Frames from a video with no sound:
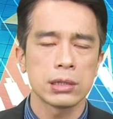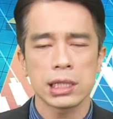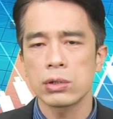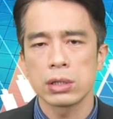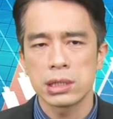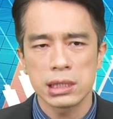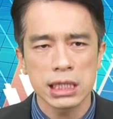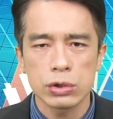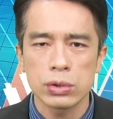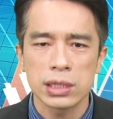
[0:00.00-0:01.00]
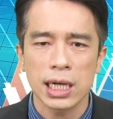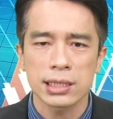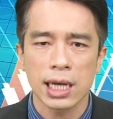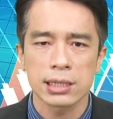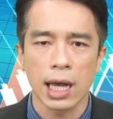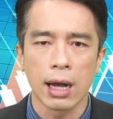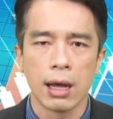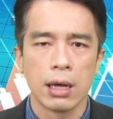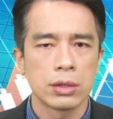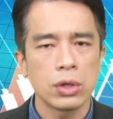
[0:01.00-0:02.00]
结果继续向上涨，
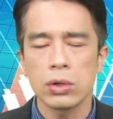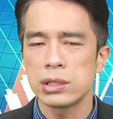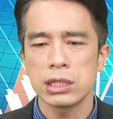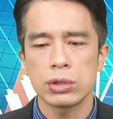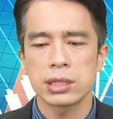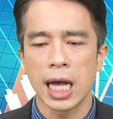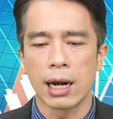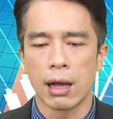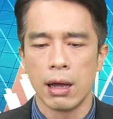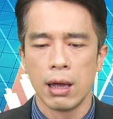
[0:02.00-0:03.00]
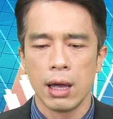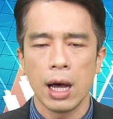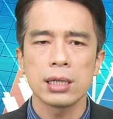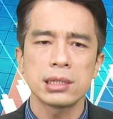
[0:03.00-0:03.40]
又继续涨了哦。